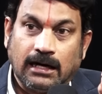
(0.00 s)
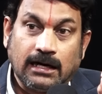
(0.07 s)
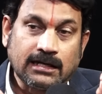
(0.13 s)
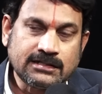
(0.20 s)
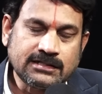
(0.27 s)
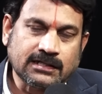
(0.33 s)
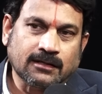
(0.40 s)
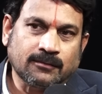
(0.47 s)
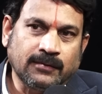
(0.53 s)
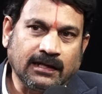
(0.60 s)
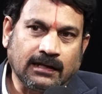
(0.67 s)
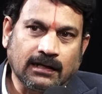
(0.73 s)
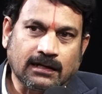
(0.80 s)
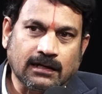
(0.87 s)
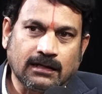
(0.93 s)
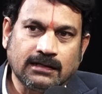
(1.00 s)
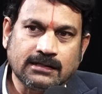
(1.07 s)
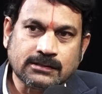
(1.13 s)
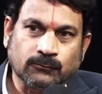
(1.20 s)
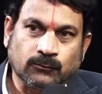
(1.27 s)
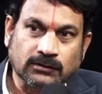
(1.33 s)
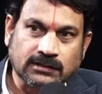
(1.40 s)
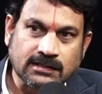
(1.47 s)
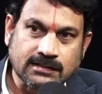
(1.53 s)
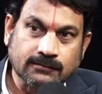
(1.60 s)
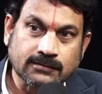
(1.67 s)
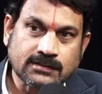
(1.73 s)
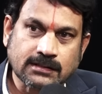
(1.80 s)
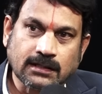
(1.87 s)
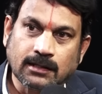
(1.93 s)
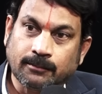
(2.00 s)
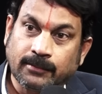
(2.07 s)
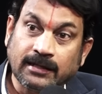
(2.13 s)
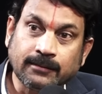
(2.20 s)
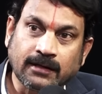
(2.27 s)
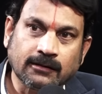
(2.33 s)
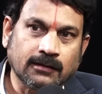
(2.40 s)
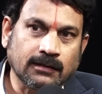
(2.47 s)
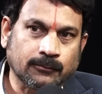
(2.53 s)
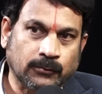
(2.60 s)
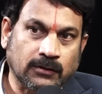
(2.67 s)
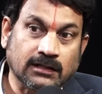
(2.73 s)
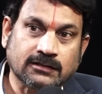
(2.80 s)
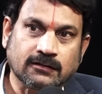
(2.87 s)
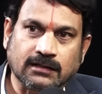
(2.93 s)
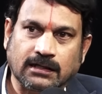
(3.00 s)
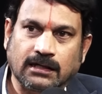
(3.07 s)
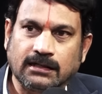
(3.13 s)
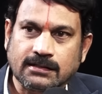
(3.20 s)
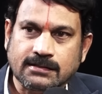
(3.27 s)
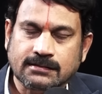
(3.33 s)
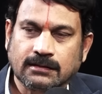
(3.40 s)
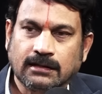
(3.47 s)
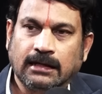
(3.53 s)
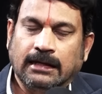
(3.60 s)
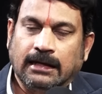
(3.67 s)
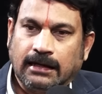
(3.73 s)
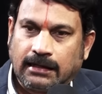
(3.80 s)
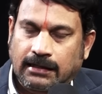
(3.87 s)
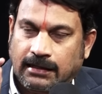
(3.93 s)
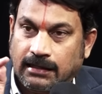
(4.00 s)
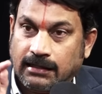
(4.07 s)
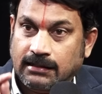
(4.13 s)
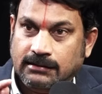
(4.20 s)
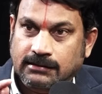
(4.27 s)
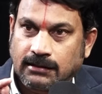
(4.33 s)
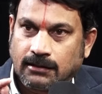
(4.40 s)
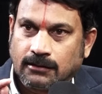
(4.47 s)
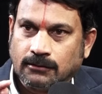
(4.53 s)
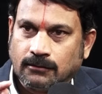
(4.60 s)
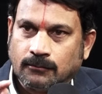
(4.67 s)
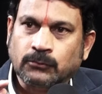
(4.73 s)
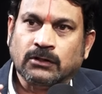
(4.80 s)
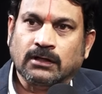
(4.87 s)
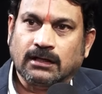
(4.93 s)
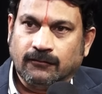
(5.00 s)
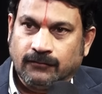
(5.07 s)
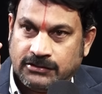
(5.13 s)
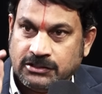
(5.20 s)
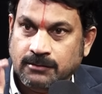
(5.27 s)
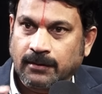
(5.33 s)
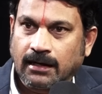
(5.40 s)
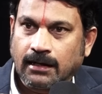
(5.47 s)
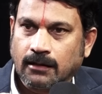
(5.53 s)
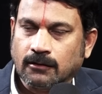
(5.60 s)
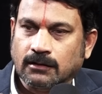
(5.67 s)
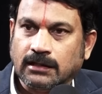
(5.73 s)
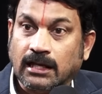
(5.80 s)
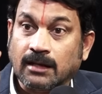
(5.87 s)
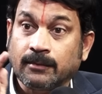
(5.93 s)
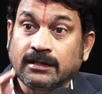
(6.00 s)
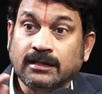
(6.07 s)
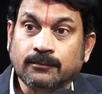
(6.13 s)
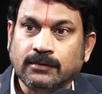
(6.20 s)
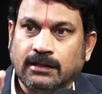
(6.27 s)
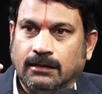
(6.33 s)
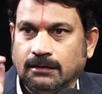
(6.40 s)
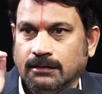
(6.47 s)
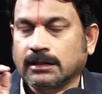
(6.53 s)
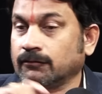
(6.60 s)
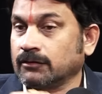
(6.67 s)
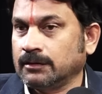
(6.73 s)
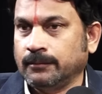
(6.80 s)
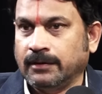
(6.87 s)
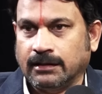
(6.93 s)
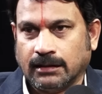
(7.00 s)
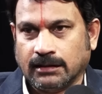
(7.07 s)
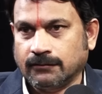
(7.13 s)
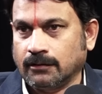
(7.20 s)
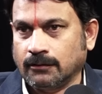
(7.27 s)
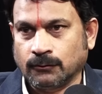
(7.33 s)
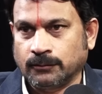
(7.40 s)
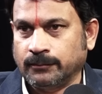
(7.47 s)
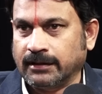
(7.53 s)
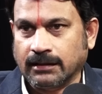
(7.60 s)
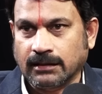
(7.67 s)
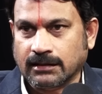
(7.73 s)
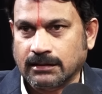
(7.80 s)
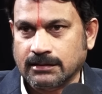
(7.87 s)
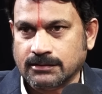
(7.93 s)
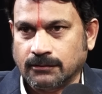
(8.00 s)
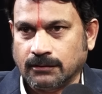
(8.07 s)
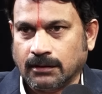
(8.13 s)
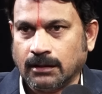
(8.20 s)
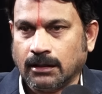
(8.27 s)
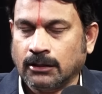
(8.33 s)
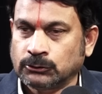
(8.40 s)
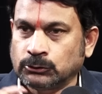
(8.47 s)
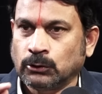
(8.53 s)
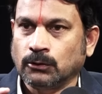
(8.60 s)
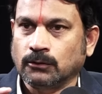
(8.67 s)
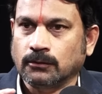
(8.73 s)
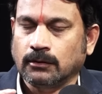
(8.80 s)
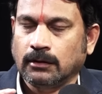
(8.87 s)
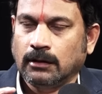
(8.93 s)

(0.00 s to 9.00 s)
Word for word: ఆర్జికర్ మెడికల్ కాలేజ్ వంద సంవత్సరాల పైబడిన పురాతన కాలేజ్ కలకత్తాలో ముఖ్యంగా వెస్ట్ బెంగాల్లో నలభై ఎనిమిది గవర్నమెంట్ ఆధ్వర్యంలో ఉన్న మెడికల్ కాలేజీలు ఉంటే అందులో